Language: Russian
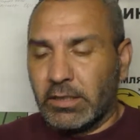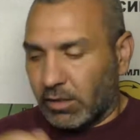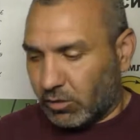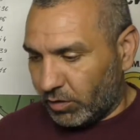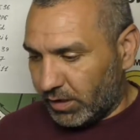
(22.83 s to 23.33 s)

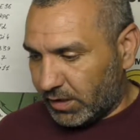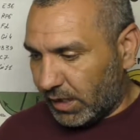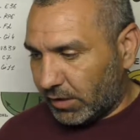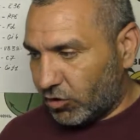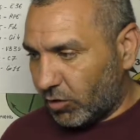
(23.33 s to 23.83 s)
кто не
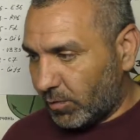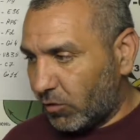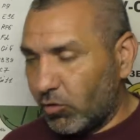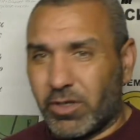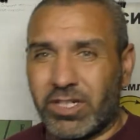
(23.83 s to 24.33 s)
знает, о чем я
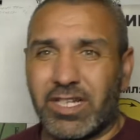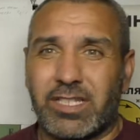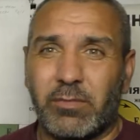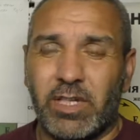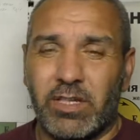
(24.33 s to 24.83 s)
говорю,
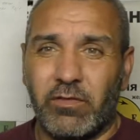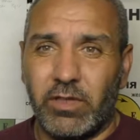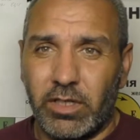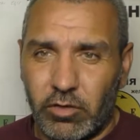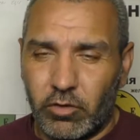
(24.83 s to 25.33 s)
пожалуйста, мои
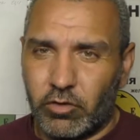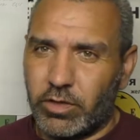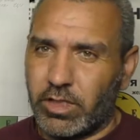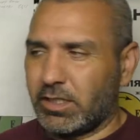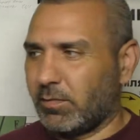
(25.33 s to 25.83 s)
видео
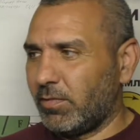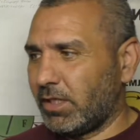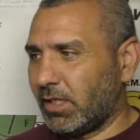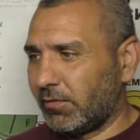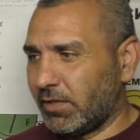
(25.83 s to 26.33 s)
чудесных
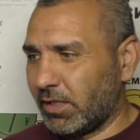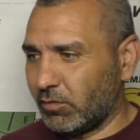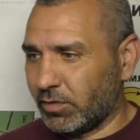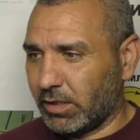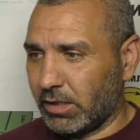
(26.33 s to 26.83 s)
меридианов
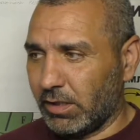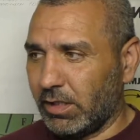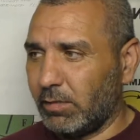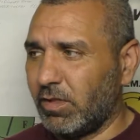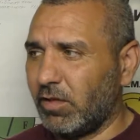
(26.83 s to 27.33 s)
диагностики
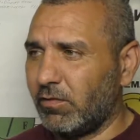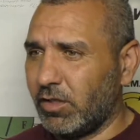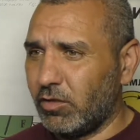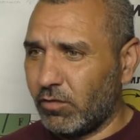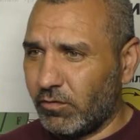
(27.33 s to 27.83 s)
и мои
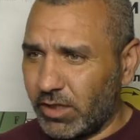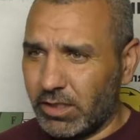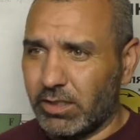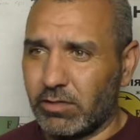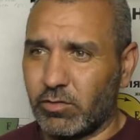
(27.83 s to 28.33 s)
видео виды
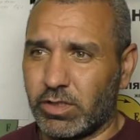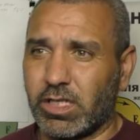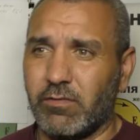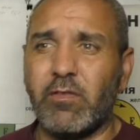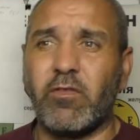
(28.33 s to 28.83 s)

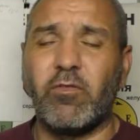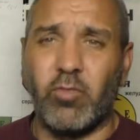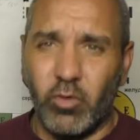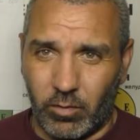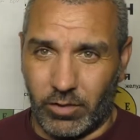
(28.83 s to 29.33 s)
диагностики вам в
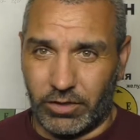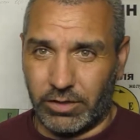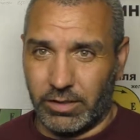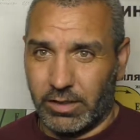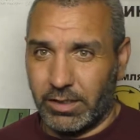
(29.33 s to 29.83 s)
помощь
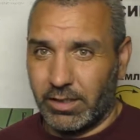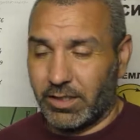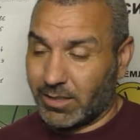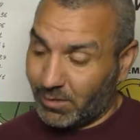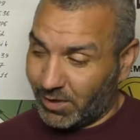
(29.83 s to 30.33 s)

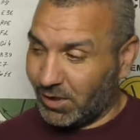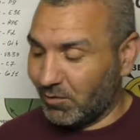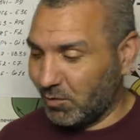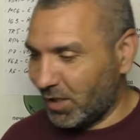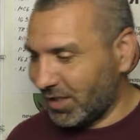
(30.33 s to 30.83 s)
смотрите
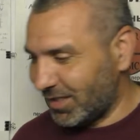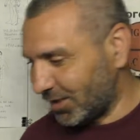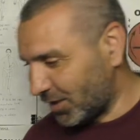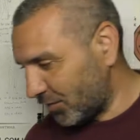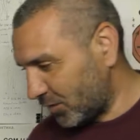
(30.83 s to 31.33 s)
внимательно, и
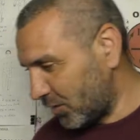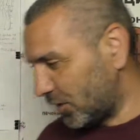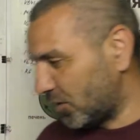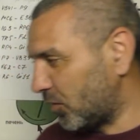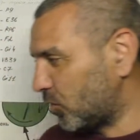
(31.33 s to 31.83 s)
тогда вы ответите
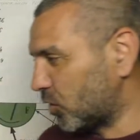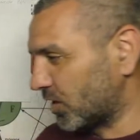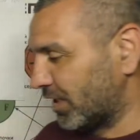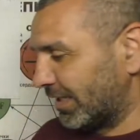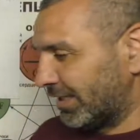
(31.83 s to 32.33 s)
на этот
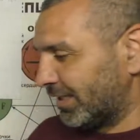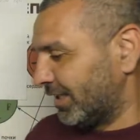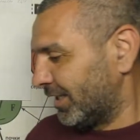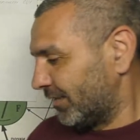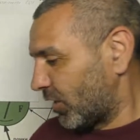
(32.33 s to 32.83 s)
вопрос.
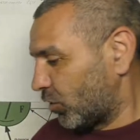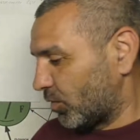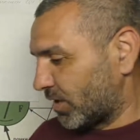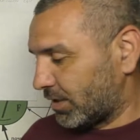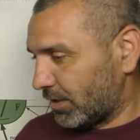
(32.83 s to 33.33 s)
В каком
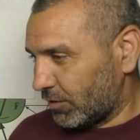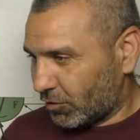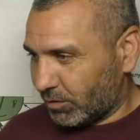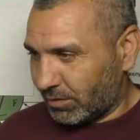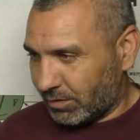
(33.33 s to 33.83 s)

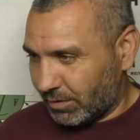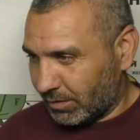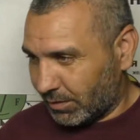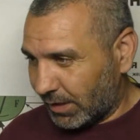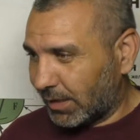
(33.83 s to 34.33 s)

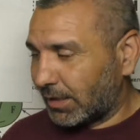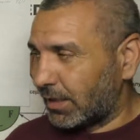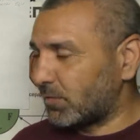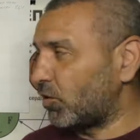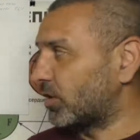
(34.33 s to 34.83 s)
когда надо
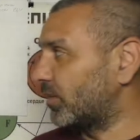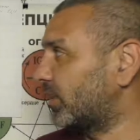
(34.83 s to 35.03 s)
использовать